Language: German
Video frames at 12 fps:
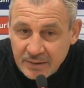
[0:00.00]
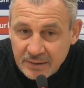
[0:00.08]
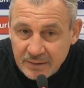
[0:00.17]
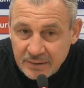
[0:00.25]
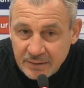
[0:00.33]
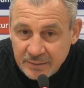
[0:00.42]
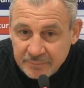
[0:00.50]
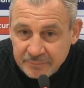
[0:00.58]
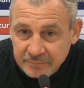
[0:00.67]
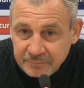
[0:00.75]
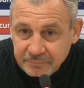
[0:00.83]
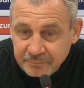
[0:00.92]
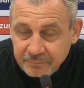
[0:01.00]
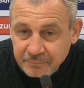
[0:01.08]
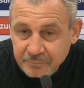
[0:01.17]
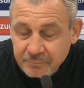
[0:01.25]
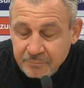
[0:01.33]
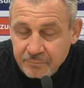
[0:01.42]
Ähm,
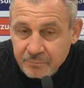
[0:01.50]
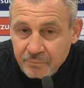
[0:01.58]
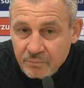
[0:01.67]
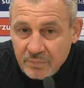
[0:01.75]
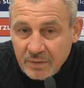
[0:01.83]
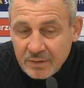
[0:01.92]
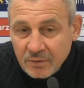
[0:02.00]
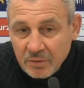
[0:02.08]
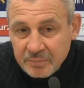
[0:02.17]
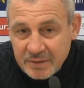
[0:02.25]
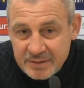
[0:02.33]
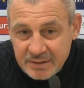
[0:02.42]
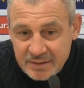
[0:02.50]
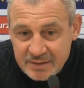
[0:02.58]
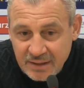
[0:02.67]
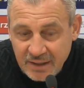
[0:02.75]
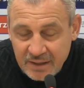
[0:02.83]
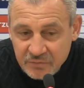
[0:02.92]
ob das jetzt
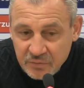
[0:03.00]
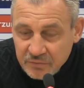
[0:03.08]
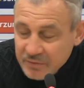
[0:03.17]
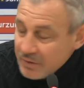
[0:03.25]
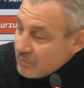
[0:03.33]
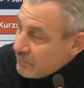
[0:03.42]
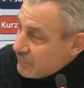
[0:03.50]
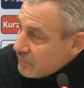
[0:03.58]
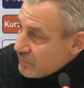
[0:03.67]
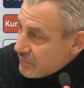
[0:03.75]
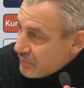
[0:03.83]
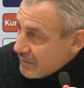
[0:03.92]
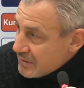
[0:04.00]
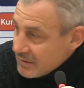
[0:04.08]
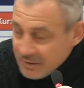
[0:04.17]
reicht für viel Ufuso jetzt